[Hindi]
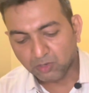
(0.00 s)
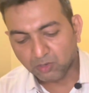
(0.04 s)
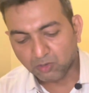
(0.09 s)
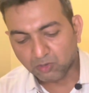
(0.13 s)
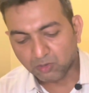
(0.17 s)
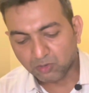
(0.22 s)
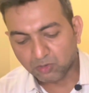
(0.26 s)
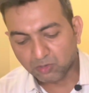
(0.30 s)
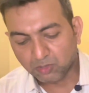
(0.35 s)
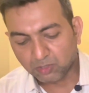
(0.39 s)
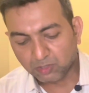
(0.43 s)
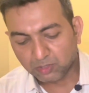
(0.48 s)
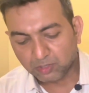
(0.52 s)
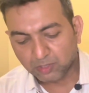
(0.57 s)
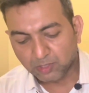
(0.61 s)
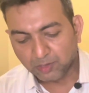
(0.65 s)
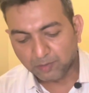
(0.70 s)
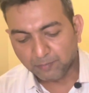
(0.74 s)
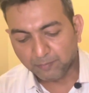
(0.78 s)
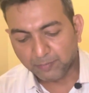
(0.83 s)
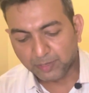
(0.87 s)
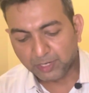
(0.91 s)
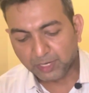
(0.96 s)
और
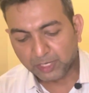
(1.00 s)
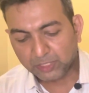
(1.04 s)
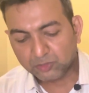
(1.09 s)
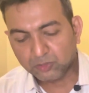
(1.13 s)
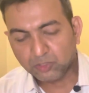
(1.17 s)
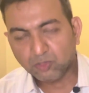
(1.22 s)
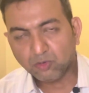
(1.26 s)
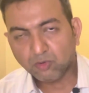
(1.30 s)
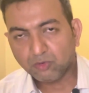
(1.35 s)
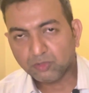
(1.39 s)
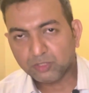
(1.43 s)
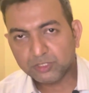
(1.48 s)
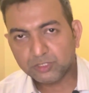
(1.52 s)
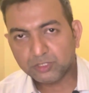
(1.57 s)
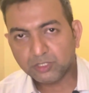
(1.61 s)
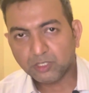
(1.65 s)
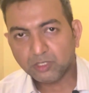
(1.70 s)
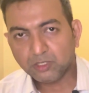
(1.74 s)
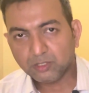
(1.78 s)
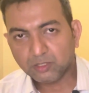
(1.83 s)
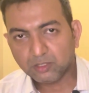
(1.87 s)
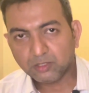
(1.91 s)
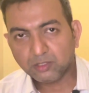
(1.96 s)
मैंने एक्चुअली
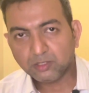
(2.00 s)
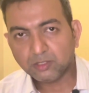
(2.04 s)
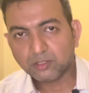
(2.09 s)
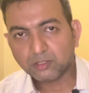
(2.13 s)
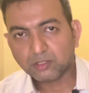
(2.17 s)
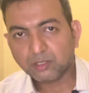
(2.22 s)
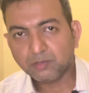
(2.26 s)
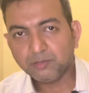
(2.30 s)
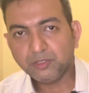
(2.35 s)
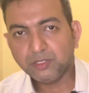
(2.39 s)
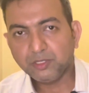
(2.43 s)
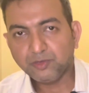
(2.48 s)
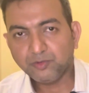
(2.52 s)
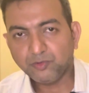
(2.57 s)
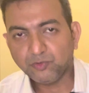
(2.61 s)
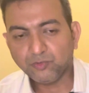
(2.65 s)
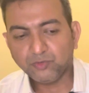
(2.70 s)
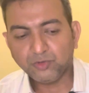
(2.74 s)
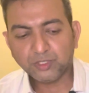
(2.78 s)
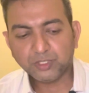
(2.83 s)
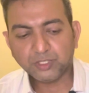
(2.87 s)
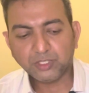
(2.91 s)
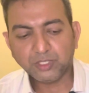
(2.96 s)
ओरिजिनल कभी रिव्यू
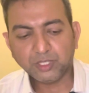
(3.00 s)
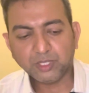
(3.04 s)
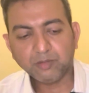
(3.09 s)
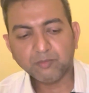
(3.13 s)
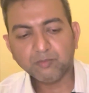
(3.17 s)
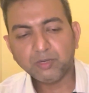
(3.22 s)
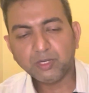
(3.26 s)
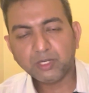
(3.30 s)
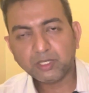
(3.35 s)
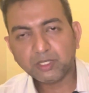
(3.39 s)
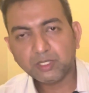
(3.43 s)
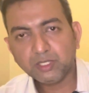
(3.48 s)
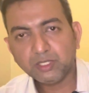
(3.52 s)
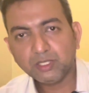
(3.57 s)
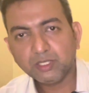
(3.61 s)
नहीं किया है बट